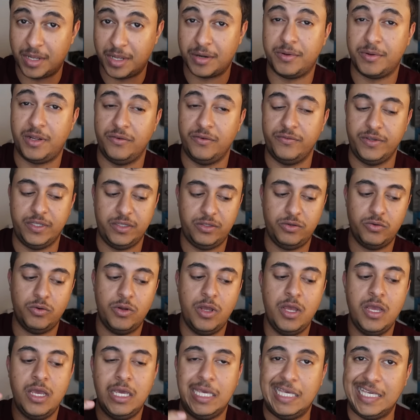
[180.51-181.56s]
ما اربع الفيديو
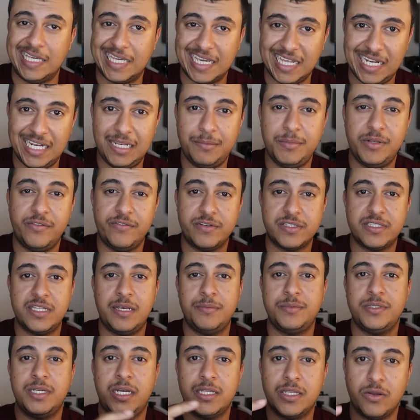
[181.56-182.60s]
يكلمني
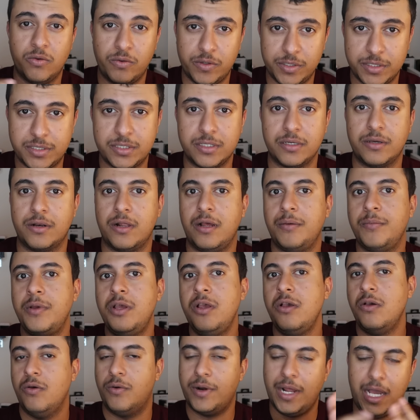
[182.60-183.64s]
بسناب شات او انستغرام
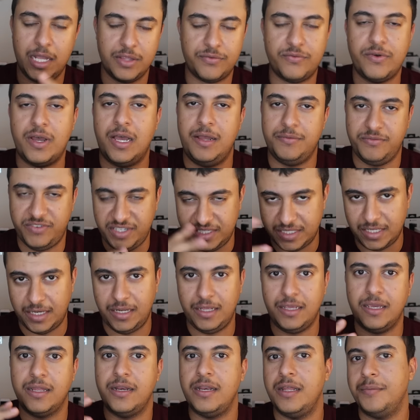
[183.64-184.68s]
راح اتفاهم في
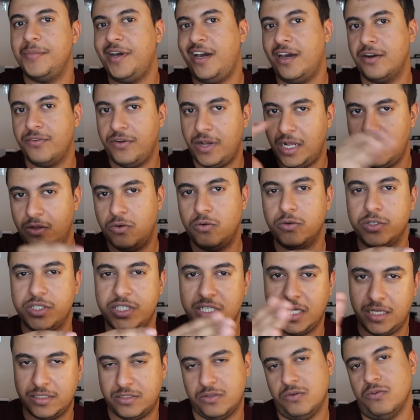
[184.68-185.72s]
طريقه اني بعرف هل هو
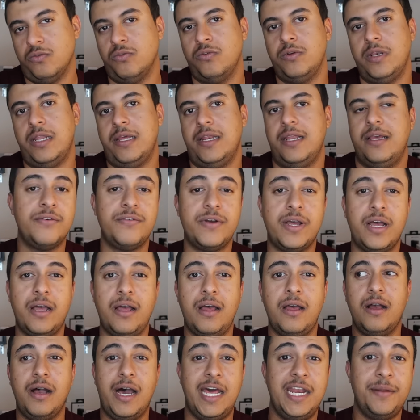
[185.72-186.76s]
الشخص هو ولا لا
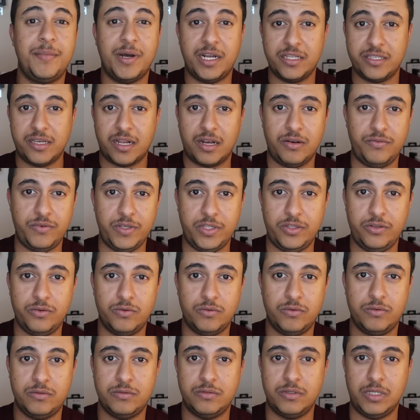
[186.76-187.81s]
فانا بختار
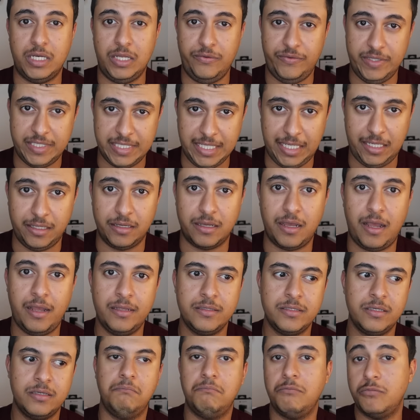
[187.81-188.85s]
الفيديو اللي في
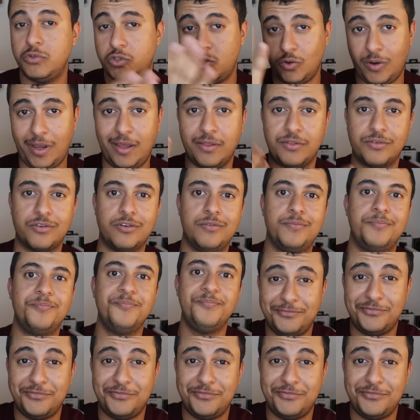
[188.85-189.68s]
التعليقات انتم حظكم